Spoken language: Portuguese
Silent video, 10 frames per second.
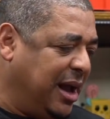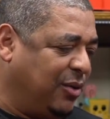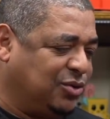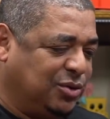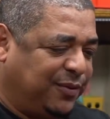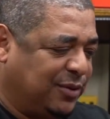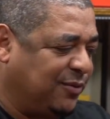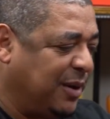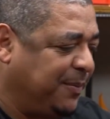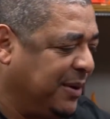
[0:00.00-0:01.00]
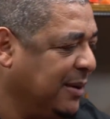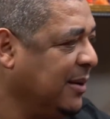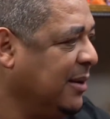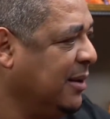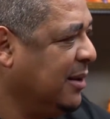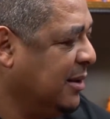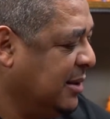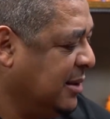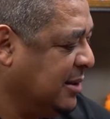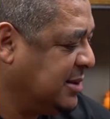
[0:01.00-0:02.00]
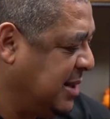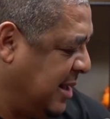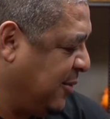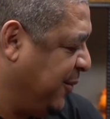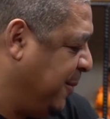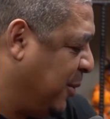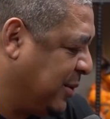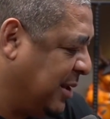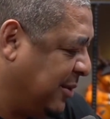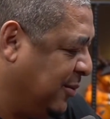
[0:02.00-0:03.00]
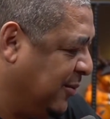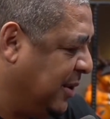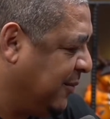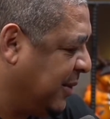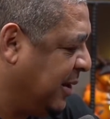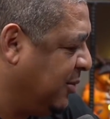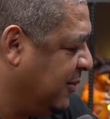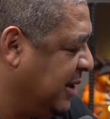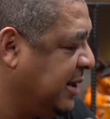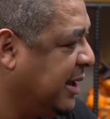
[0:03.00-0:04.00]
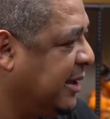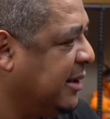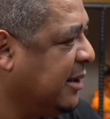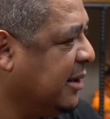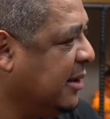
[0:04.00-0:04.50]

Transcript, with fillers: Aí o Júnior falou, Vamp, será que o Filipão tá na dúvida? Eu falei, dúvida de quê?